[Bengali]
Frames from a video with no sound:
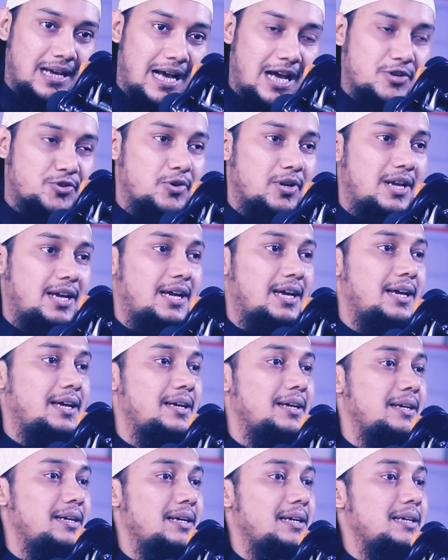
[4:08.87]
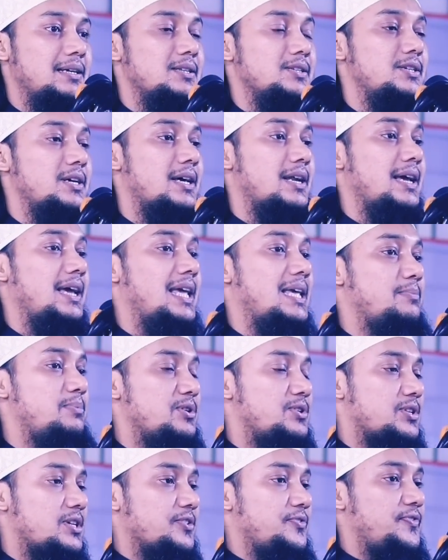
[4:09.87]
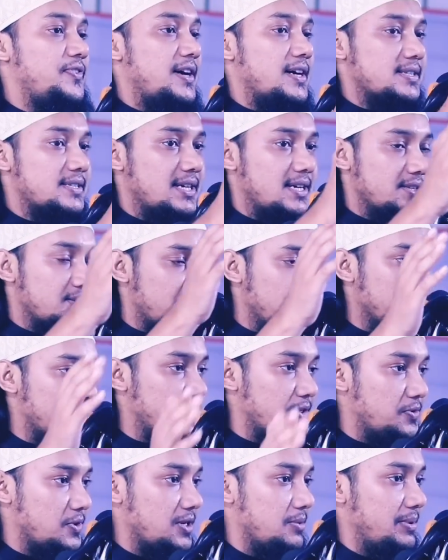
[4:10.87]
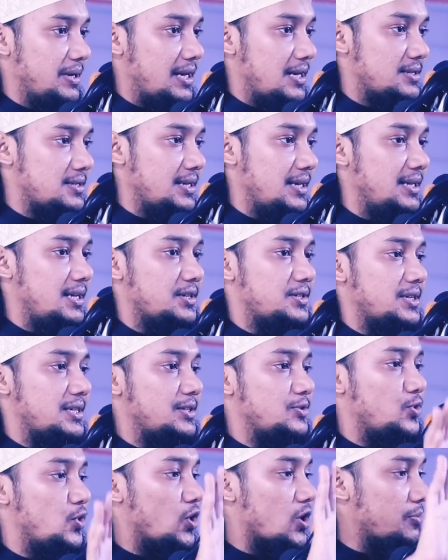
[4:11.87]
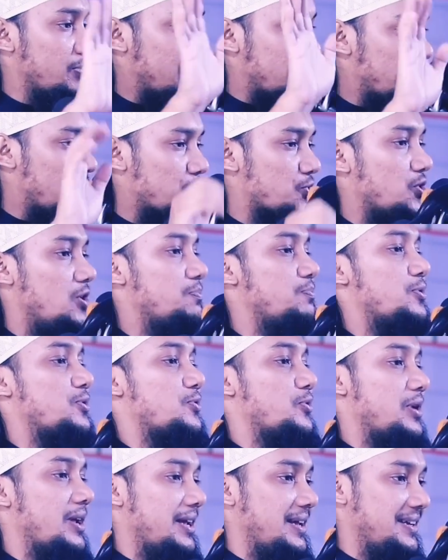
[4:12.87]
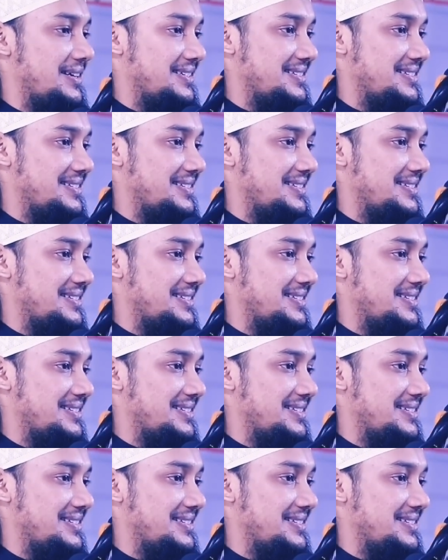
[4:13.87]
আসলে যারা এই বিশ্বে ফাসাদ সৃষ্টি করে বেড়াচ্ছে এদের সাথে ধর্মের কোনো সম্পর্ক নাই